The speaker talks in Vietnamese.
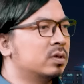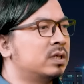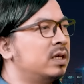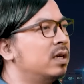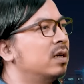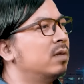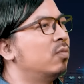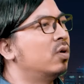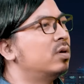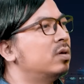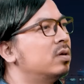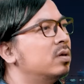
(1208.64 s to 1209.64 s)
gì
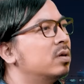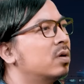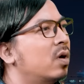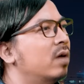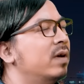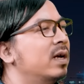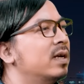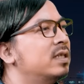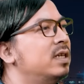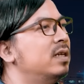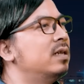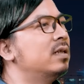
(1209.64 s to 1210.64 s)
muốn nói về
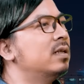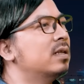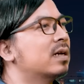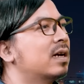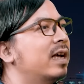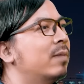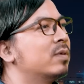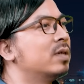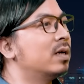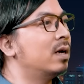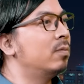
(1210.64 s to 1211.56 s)
chín thằng đàn em ở dưới